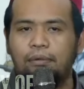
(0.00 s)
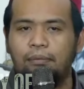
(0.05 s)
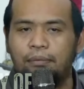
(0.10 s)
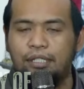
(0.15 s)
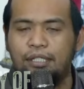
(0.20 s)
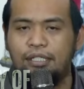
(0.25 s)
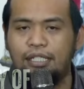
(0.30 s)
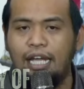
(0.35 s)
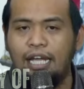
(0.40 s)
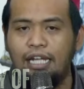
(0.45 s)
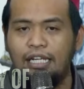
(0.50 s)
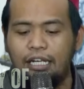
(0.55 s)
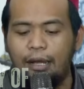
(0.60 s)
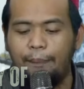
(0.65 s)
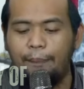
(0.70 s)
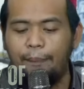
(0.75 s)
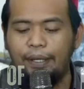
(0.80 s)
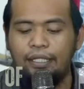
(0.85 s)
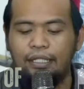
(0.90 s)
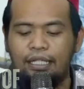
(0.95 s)
mencari
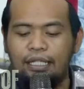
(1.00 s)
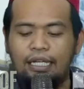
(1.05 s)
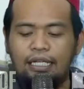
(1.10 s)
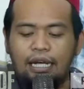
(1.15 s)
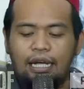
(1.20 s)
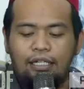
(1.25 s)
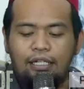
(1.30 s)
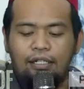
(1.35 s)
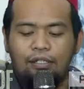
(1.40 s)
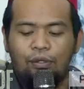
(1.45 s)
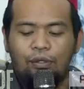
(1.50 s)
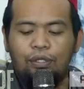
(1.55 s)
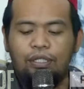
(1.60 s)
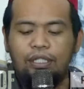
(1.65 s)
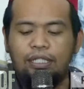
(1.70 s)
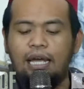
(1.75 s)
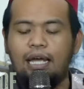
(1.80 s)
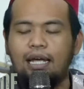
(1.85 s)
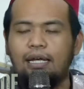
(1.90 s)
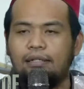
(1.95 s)
kepentingan
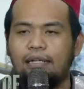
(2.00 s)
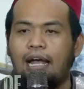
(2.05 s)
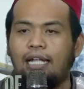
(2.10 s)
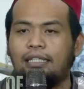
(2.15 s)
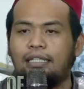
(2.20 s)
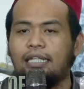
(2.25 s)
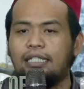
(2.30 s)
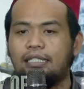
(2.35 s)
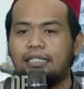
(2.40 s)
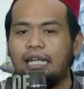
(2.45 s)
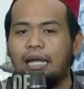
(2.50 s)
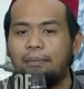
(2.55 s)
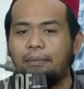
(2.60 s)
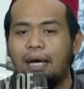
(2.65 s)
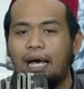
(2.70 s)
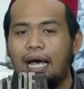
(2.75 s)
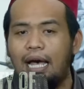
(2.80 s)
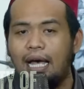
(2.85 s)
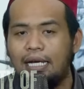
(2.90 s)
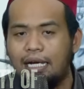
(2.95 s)
dunia atas
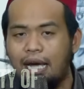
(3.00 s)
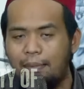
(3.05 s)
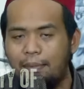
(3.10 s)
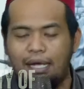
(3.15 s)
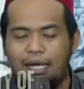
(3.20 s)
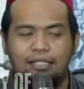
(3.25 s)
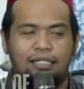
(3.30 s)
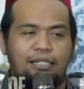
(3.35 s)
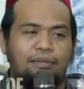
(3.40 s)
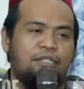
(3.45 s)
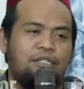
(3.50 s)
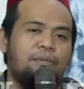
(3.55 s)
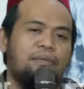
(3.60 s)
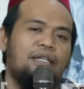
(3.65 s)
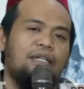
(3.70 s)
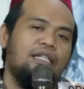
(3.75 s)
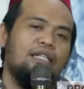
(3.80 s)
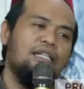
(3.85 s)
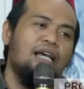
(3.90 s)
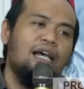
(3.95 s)
nama agama
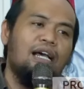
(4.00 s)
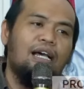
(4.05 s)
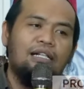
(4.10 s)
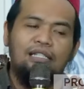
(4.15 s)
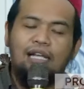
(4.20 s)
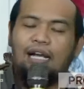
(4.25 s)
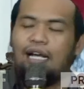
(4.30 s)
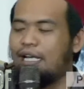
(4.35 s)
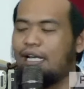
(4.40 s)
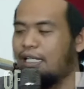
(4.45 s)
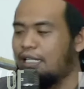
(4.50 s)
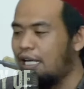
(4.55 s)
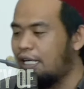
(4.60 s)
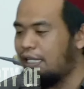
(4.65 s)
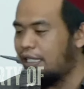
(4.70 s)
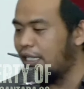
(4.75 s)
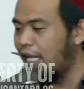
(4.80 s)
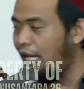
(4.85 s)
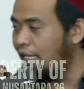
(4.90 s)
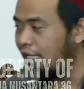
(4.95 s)
sebenarnya jangan hanya
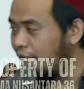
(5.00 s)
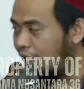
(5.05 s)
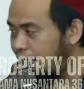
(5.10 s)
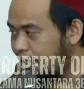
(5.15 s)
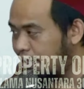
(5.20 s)
kiai yang